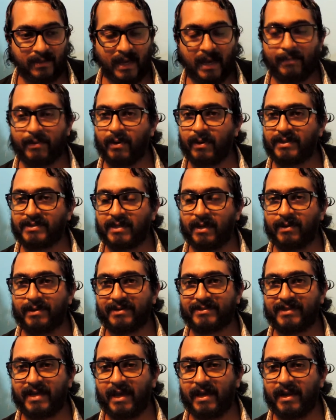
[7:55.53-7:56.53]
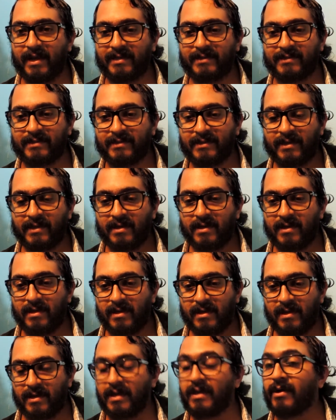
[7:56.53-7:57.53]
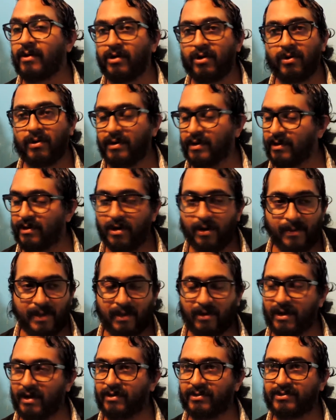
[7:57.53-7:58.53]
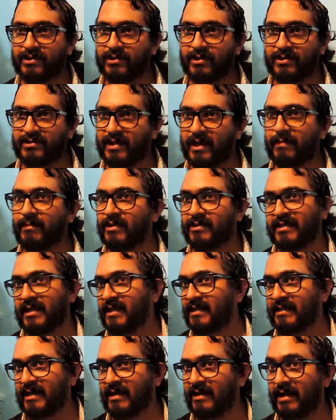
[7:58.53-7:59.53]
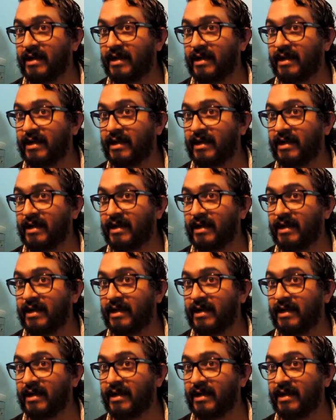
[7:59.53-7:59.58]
la provincia de Buenos Aires y, obvio que nosotros seguimos en, ese